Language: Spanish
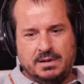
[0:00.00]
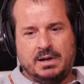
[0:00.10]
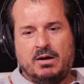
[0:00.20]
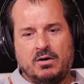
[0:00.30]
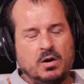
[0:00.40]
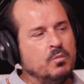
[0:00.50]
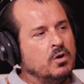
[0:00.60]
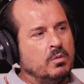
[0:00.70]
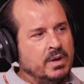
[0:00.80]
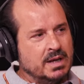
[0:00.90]
claro, ¿cómo
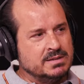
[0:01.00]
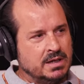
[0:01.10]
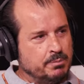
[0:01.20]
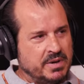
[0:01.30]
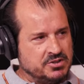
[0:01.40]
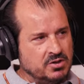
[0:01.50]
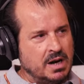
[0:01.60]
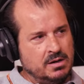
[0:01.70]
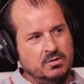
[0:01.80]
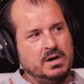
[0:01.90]
no voy a ser
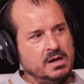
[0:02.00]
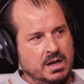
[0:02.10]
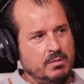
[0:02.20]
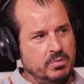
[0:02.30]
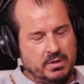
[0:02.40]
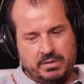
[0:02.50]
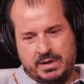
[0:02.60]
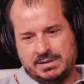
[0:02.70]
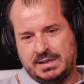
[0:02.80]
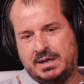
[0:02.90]
pasional con el campo? Es
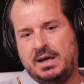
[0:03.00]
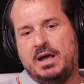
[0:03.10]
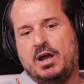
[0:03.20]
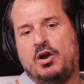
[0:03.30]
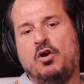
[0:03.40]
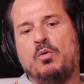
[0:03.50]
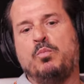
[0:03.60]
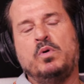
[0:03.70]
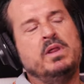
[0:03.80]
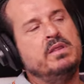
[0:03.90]
decir, es que lo
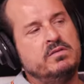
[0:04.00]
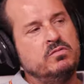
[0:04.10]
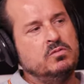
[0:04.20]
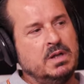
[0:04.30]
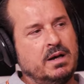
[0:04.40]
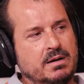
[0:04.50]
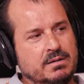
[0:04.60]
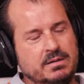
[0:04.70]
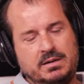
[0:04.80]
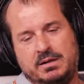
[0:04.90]
pude disfrutar
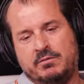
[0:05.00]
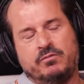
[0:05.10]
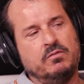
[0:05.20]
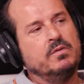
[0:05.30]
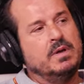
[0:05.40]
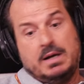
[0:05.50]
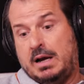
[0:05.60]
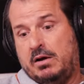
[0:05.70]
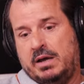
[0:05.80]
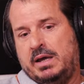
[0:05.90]
ha sido parte de tu
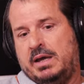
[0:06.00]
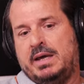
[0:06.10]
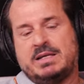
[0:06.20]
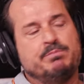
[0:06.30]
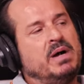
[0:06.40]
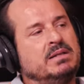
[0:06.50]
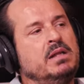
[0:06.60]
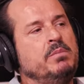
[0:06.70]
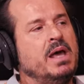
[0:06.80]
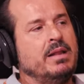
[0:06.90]
vida. y, es parte
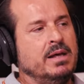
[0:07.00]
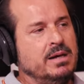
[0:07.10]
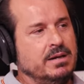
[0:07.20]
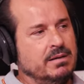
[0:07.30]
de mi ADN.